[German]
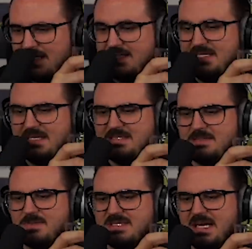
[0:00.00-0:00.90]
er nicht letztens
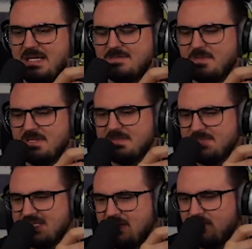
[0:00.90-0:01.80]
so getan, als würde er sie
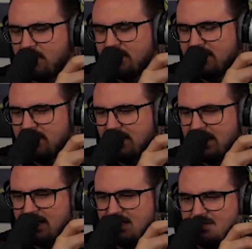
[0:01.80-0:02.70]
mit seiner Freundin
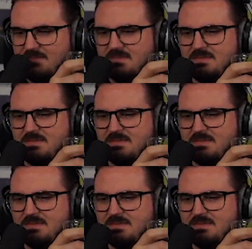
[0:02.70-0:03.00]
heiraten?